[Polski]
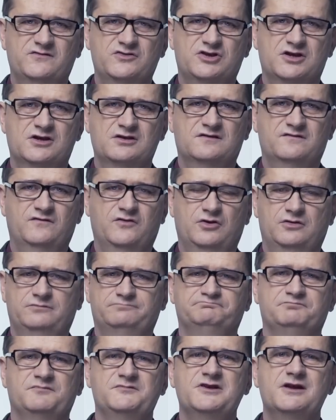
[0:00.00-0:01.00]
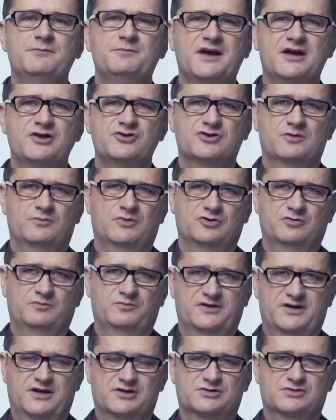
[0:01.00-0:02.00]
zwycięstwo nie będzie moją
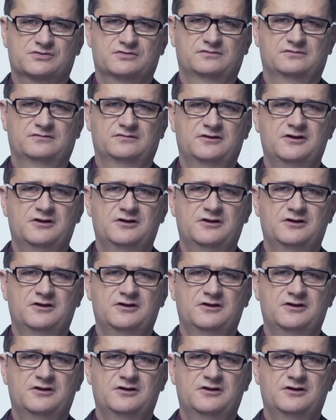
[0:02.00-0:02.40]
porażką.